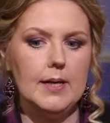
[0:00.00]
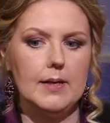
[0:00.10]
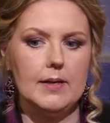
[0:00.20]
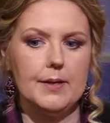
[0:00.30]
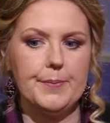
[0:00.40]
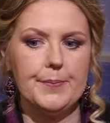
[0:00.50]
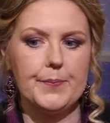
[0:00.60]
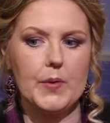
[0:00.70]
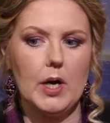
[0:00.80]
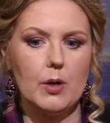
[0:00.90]
э,
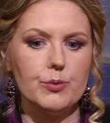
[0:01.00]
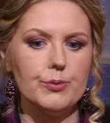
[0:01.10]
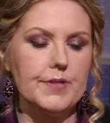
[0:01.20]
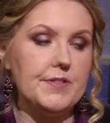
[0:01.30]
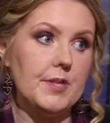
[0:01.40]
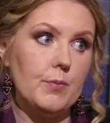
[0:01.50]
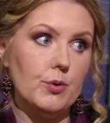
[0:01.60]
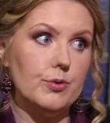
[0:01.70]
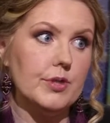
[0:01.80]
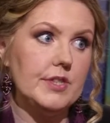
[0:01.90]
корону не все
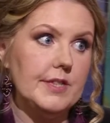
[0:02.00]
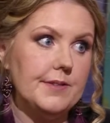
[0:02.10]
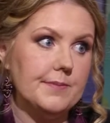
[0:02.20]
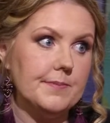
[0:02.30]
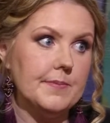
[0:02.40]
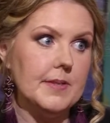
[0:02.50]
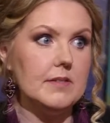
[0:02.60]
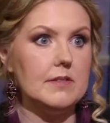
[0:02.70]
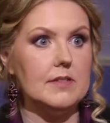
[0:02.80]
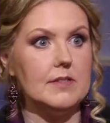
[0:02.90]
могут одеть
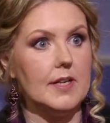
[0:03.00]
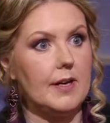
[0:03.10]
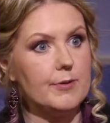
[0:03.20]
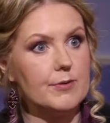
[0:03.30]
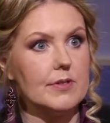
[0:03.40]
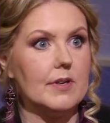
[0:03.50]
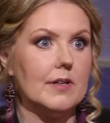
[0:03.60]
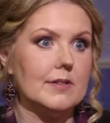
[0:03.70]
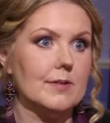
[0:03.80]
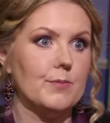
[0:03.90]
стесняются,
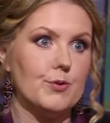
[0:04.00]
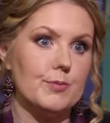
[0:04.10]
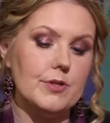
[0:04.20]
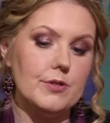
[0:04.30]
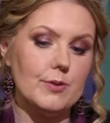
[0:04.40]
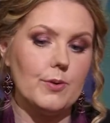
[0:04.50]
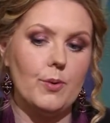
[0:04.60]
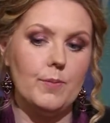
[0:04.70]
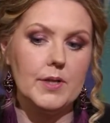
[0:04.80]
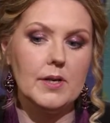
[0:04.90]
как-то, может быть,
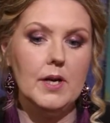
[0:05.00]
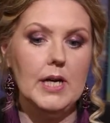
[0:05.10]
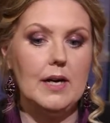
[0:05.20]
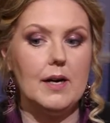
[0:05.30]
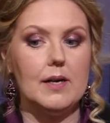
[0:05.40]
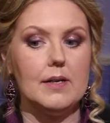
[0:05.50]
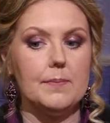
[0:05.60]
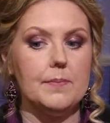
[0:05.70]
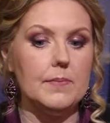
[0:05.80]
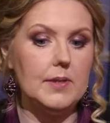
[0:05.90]
нескромно. Э,
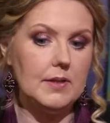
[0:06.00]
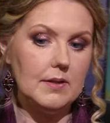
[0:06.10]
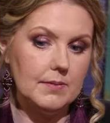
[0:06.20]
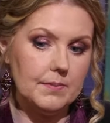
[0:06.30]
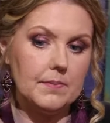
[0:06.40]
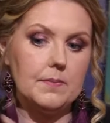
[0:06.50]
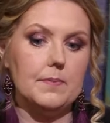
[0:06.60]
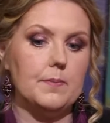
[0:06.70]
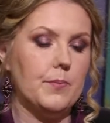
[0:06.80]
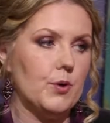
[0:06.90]
и
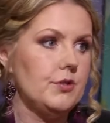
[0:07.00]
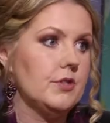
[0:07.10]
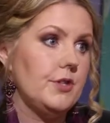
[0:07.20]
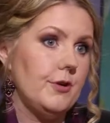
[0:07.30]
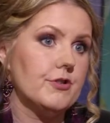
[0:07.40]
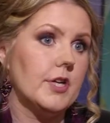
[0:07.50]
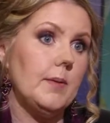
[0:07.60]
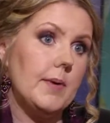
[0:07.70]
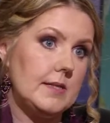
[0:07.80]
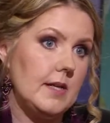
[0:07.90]
просит сережки и
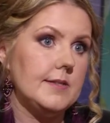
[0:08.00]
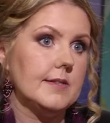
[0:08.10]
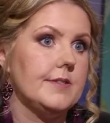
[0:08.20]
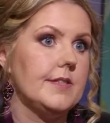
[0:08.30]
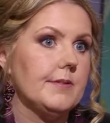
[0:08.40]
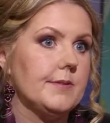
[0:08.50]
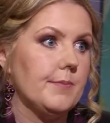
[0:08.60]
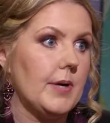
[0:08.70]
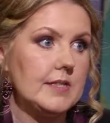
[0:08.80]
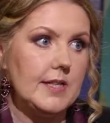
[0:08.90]
браслетик сделать.
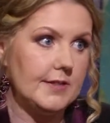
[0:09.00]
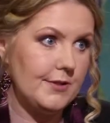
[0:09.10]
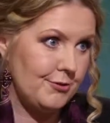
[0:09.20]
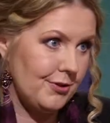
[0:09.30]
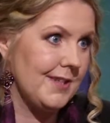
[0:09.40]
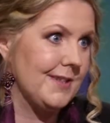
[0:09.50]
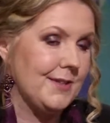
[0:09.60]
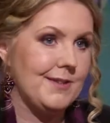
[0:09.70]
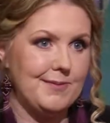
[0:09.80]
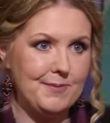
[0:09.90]
Браслеты еще надо,
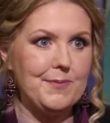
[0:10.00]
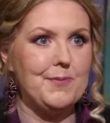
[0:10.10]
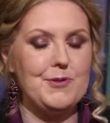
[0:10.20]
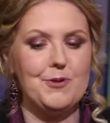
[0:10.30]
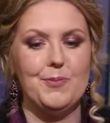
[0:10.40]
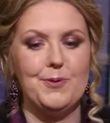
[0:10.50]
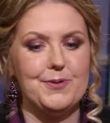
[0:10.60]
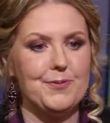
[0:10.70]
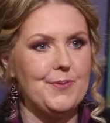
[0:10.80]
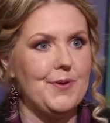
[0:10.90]
э, еще будет.
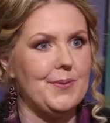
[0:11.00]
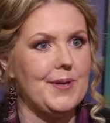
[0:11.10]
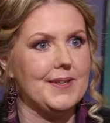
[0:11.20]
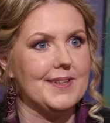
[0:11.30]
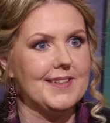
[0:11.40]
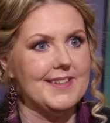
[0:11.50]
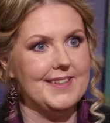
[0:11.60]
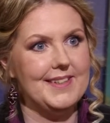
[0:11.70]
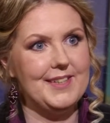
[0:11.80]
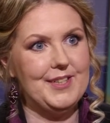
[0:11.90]
Слушайте, ну, вот для того, чтобы
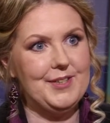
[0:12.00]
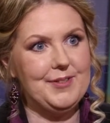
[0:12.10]
сделать вот,